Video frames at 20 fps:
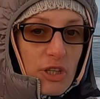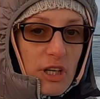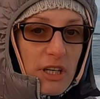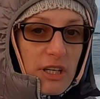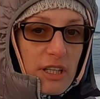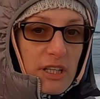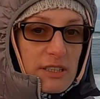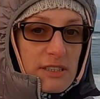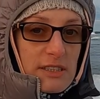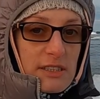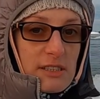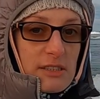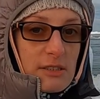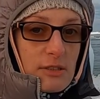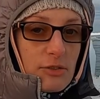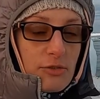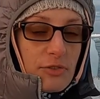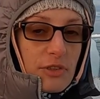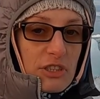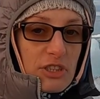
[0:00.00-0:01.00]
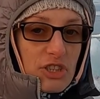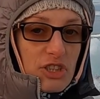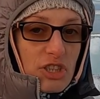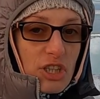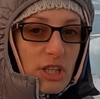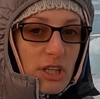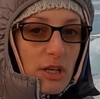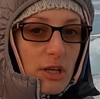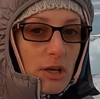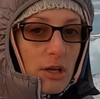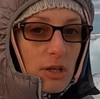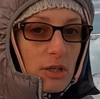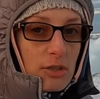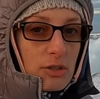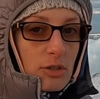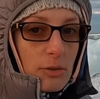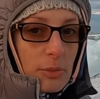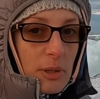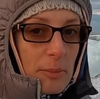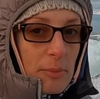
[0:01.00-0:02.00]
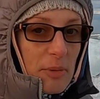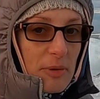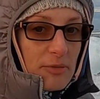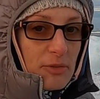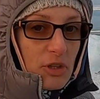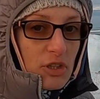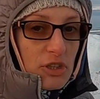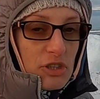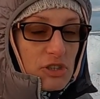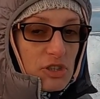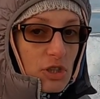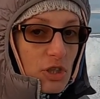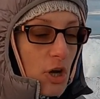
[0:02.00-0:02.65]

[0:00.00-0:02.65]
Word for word: nie jest 200 kg, to na pewno jest